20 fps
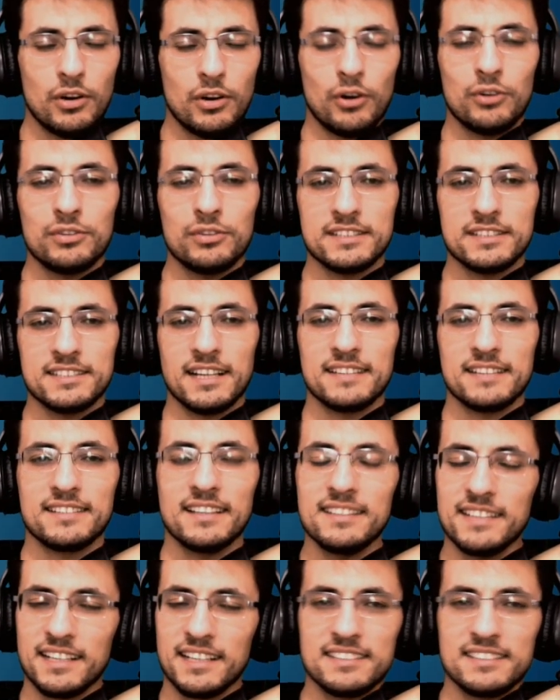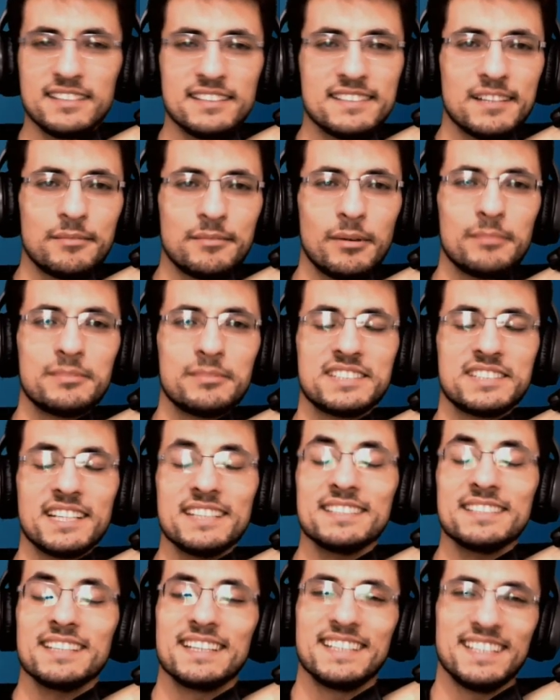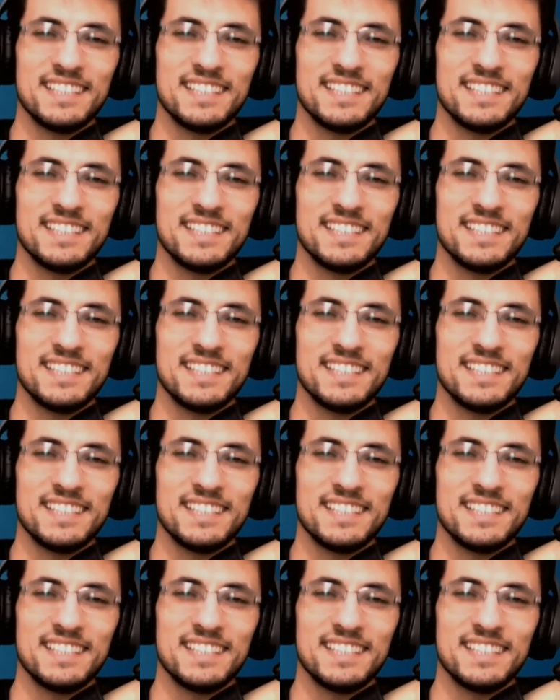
Onunla zaten yakında tamamlayacağız.